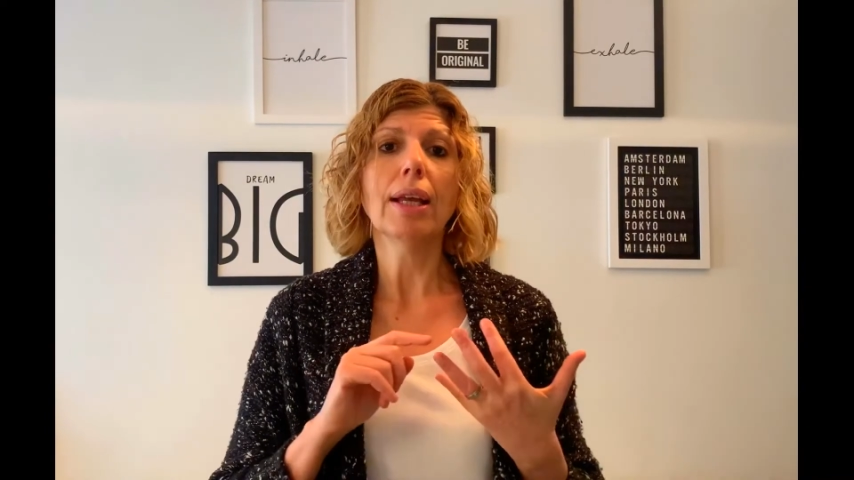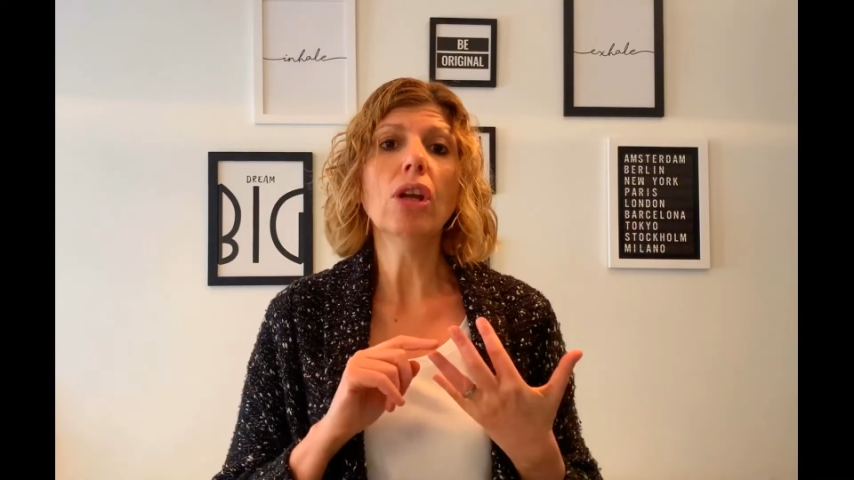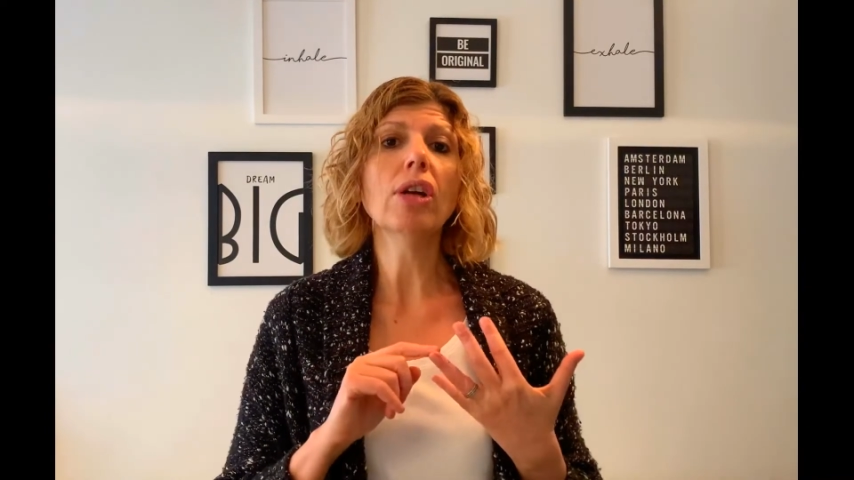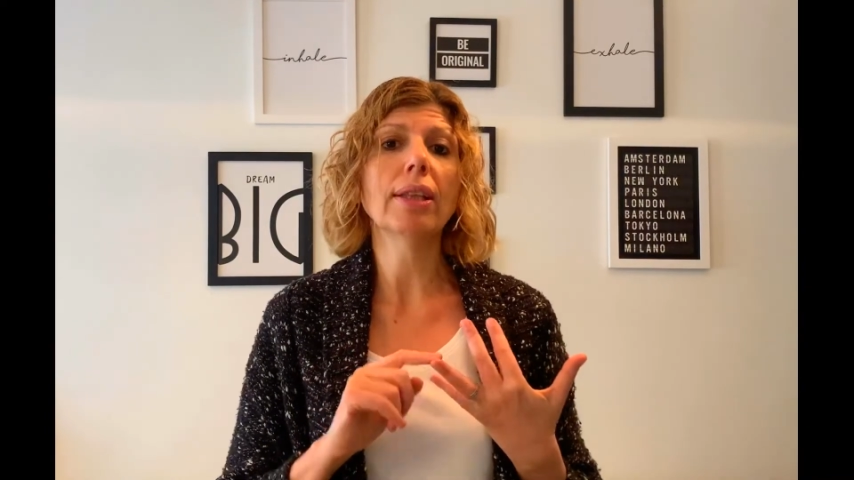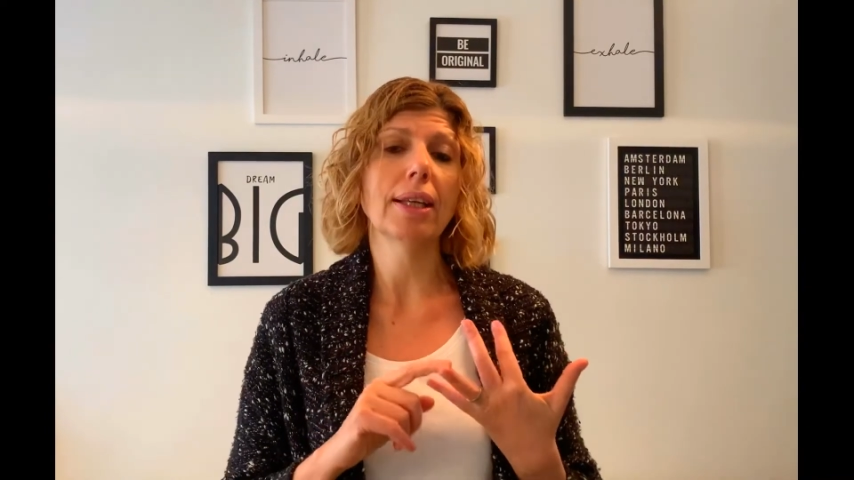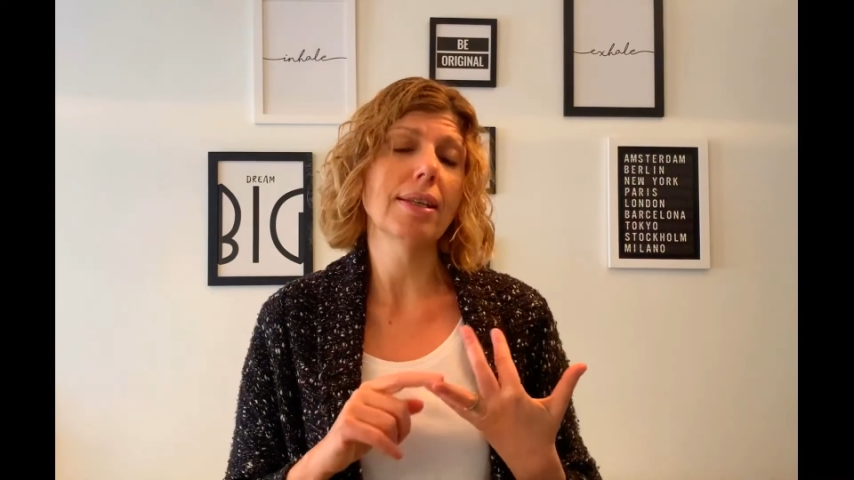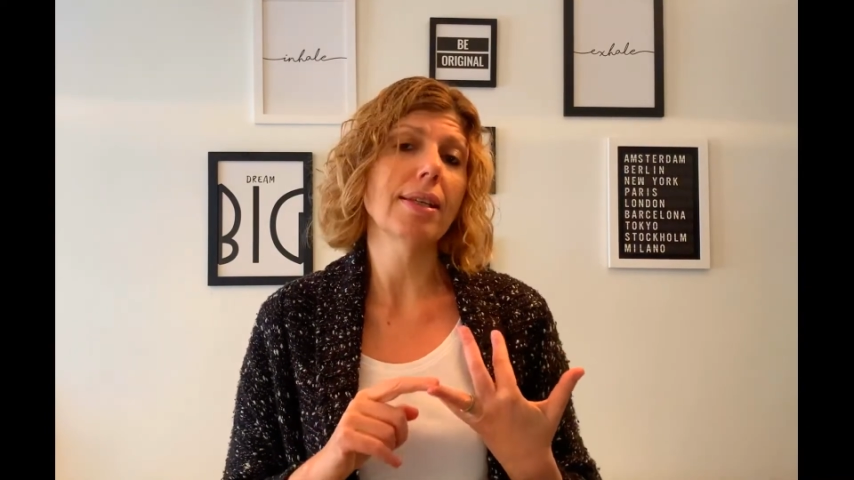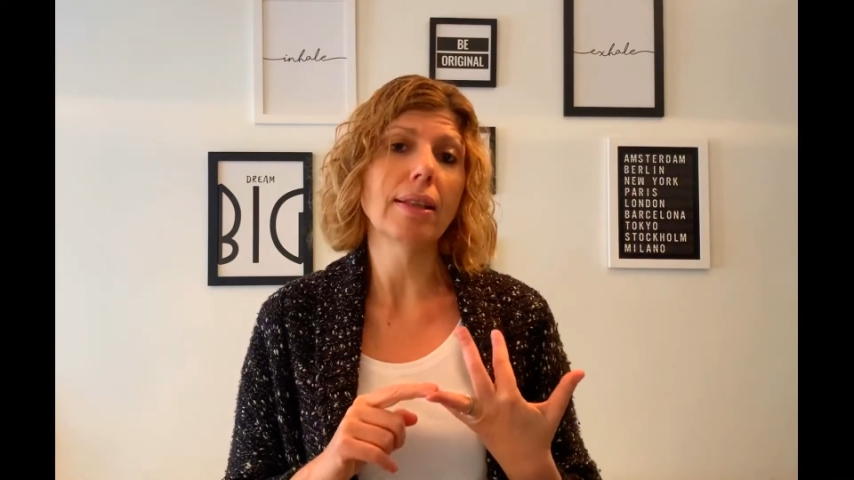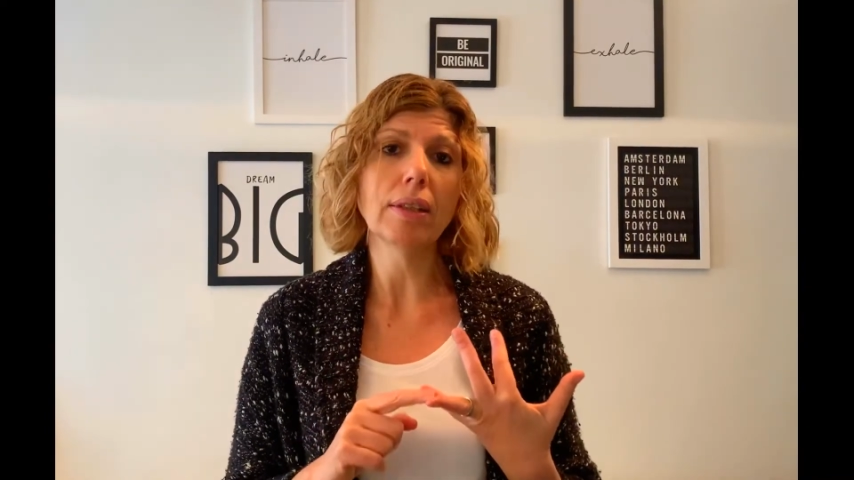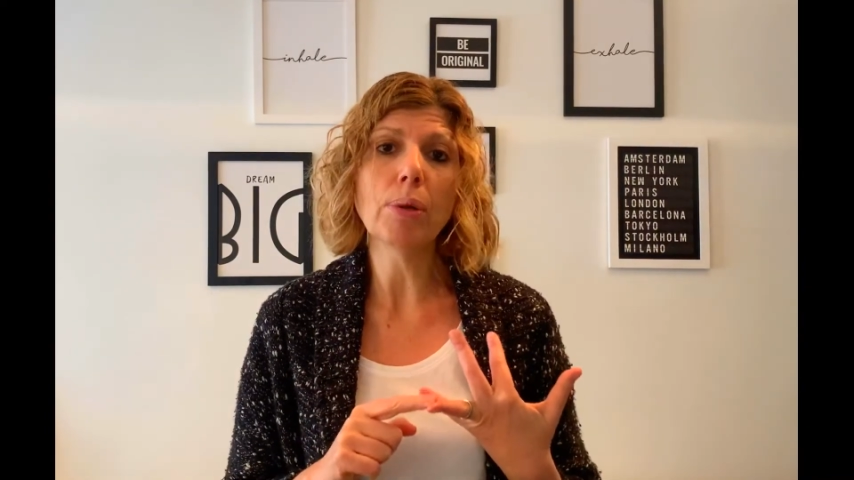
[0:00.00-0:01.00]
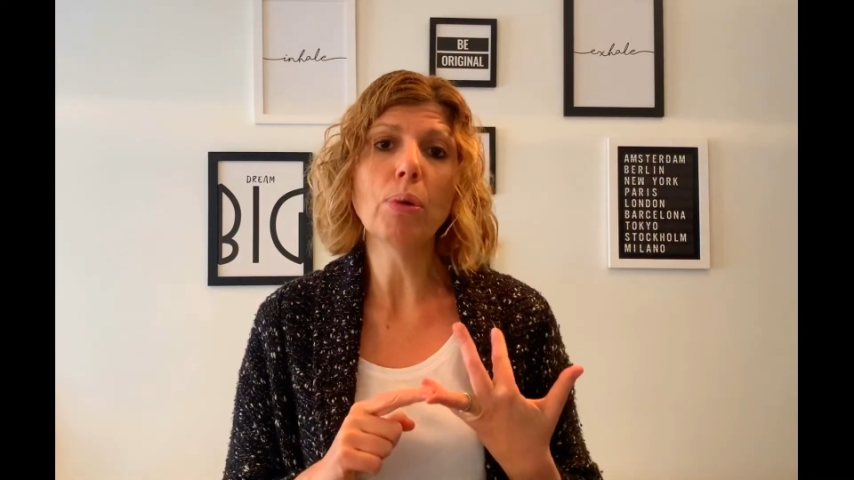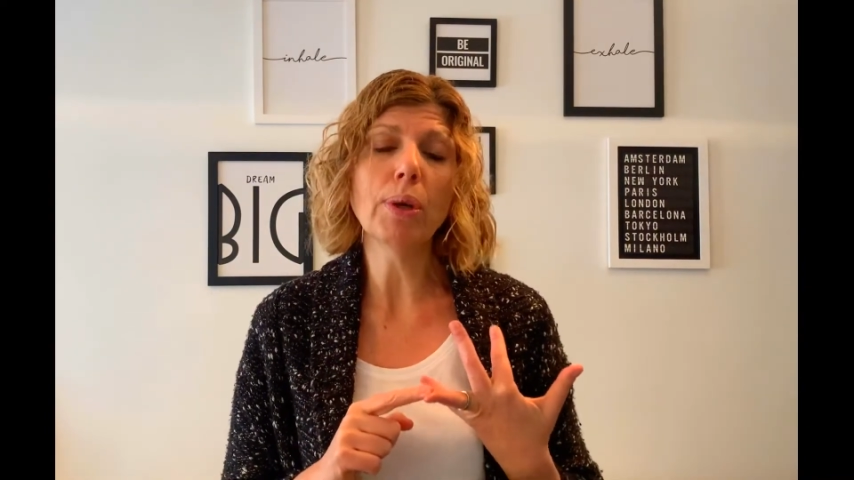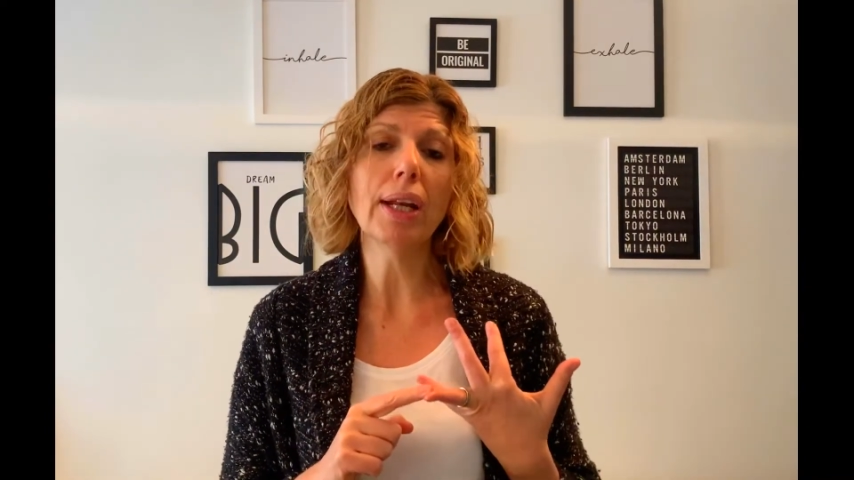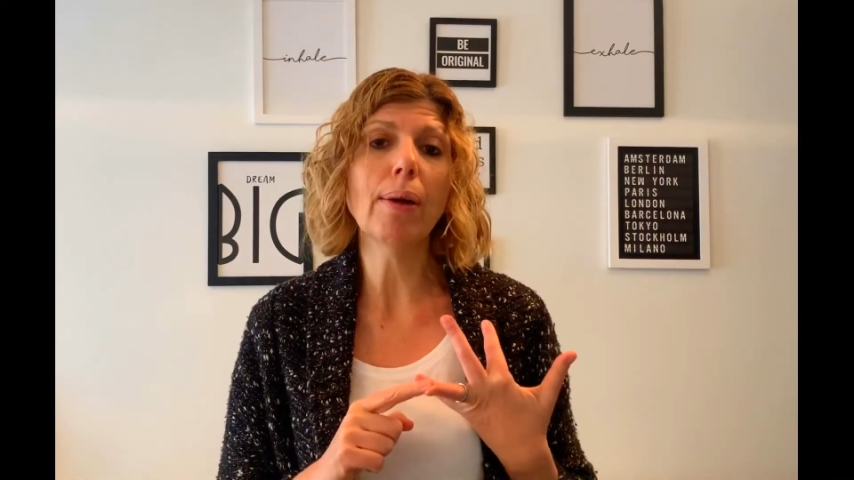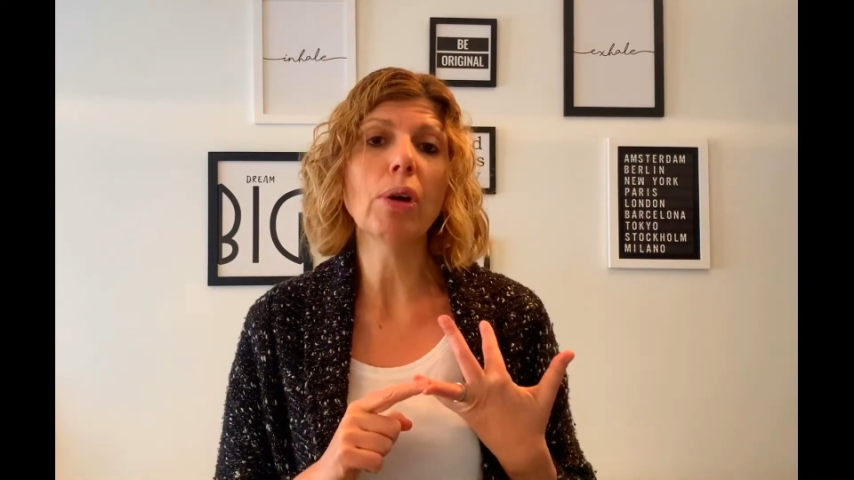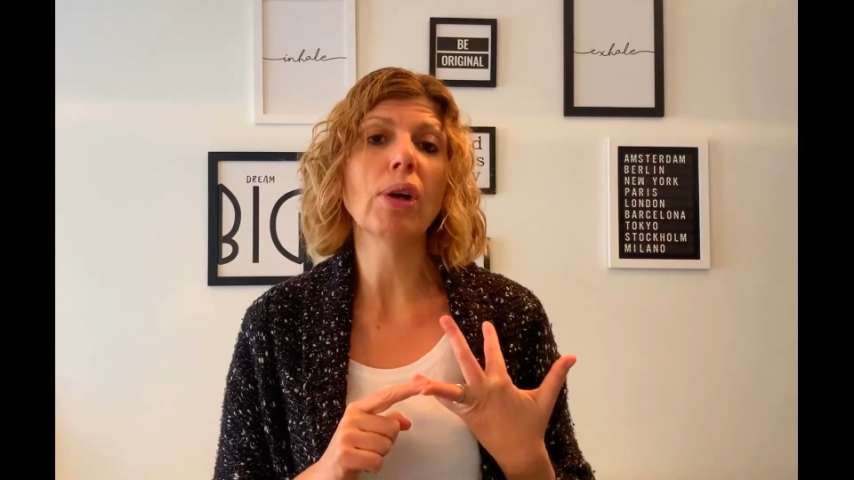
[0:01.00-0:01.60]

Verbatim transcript: ¿Qué es lo que te hace sentir vulnerable